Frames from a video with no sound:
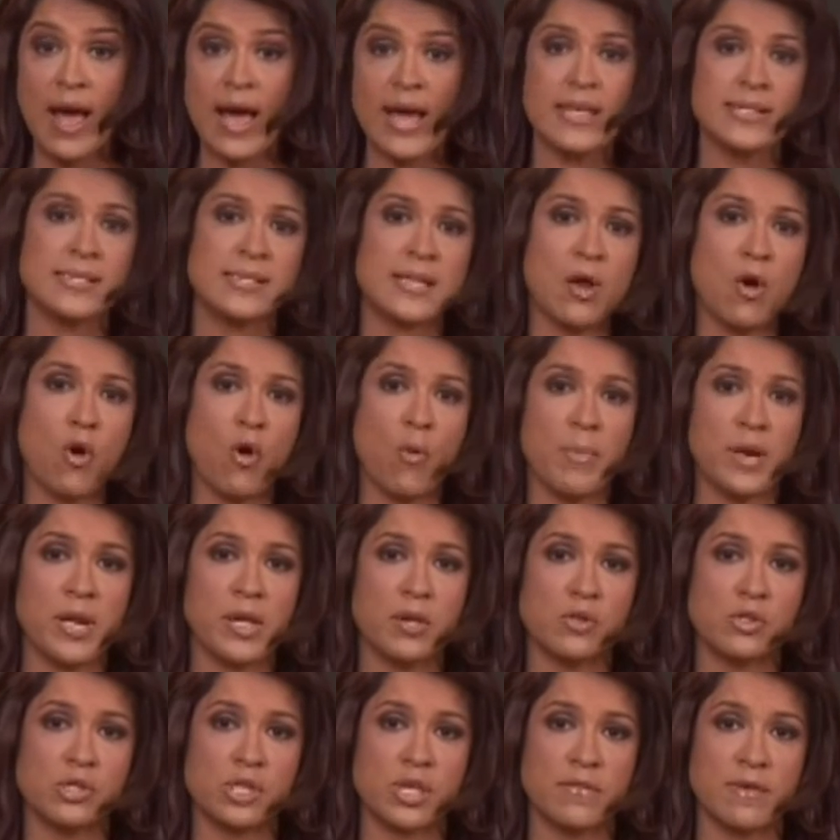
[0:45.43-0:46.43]
a este
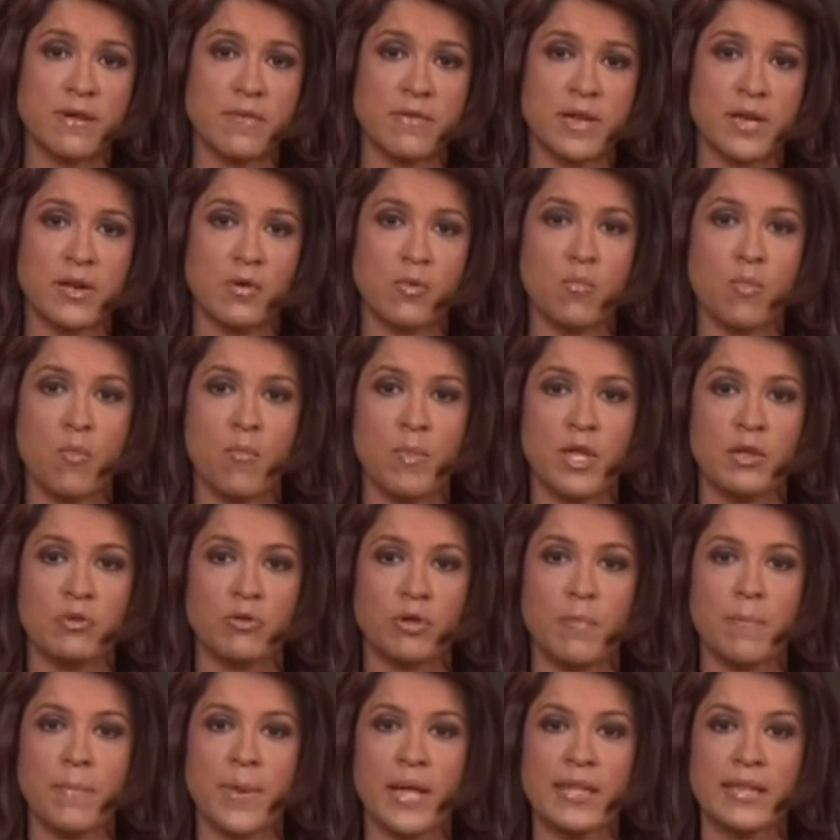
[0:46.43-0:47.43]
hombre que usted va a ver en un
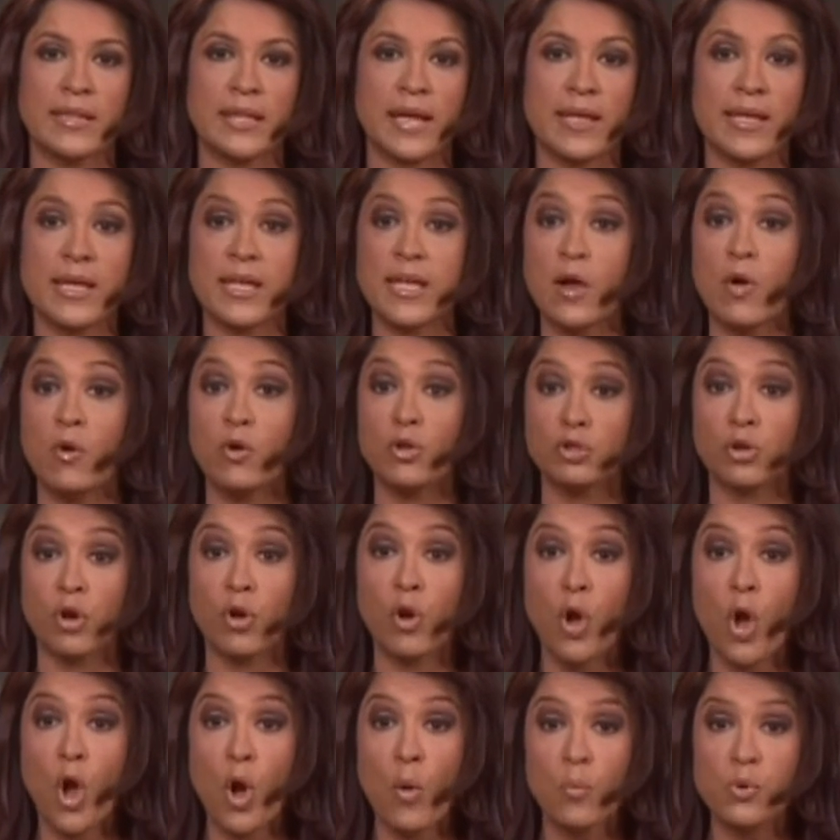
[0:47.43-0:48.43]
momento en pantalla y a
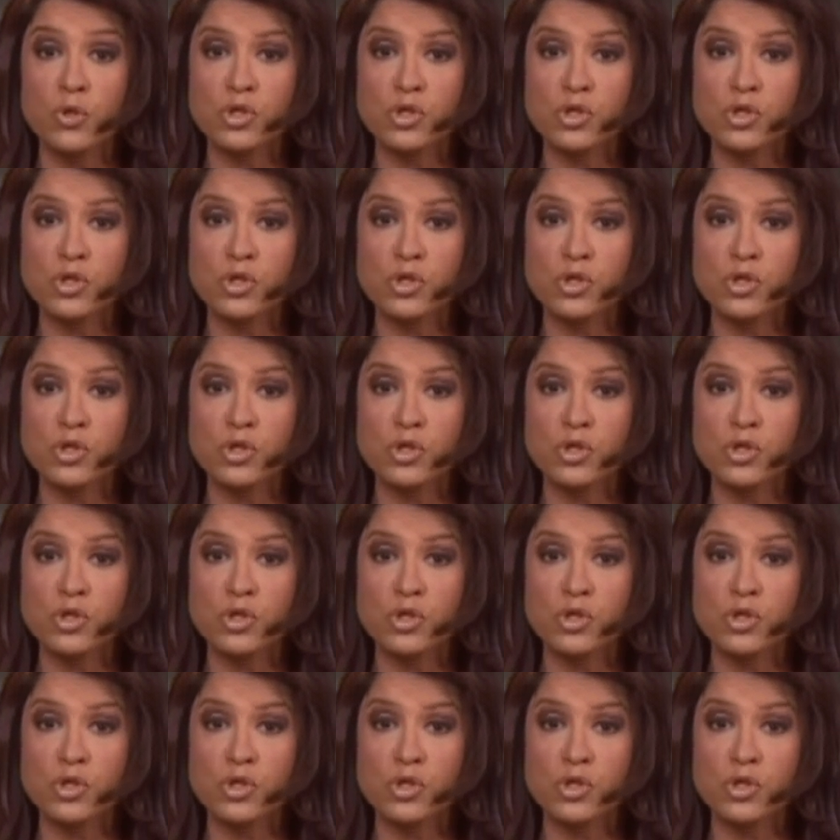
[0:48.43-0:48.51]
otro